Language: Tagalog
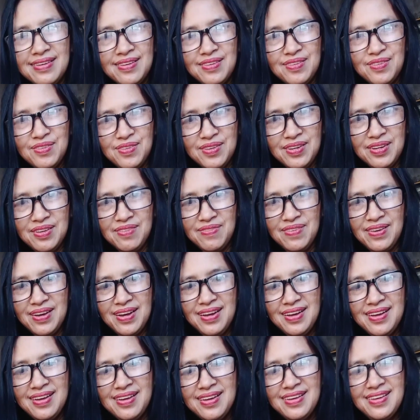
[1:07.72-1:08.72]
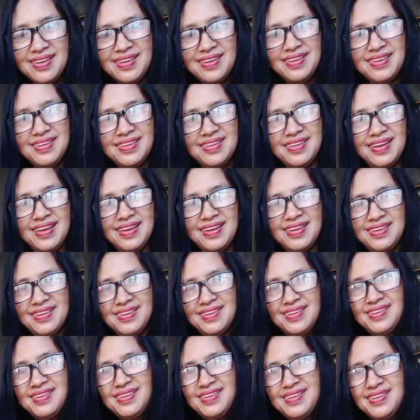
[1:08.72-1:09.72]
oh, diba yan
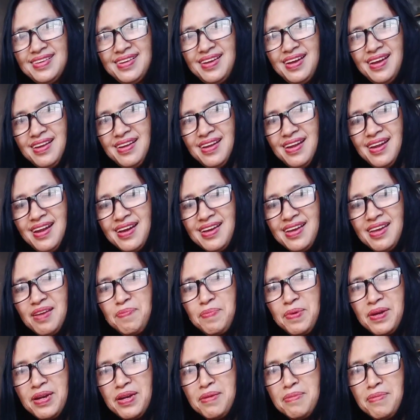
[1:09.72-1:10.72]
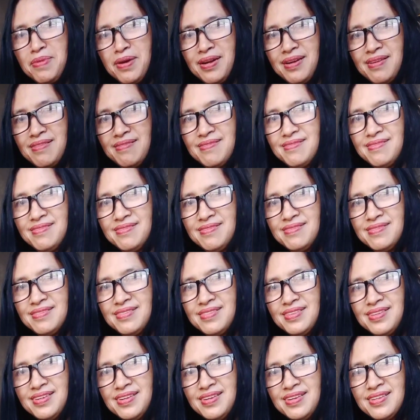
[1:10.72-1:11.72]
lalaki pa naman ang
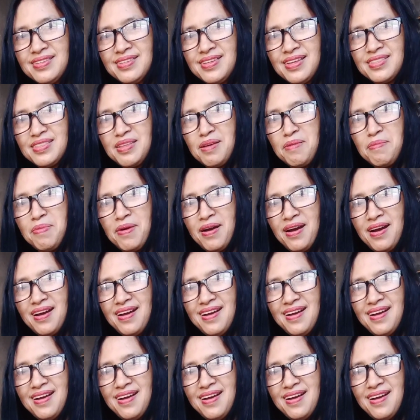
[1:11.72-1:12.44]
tataba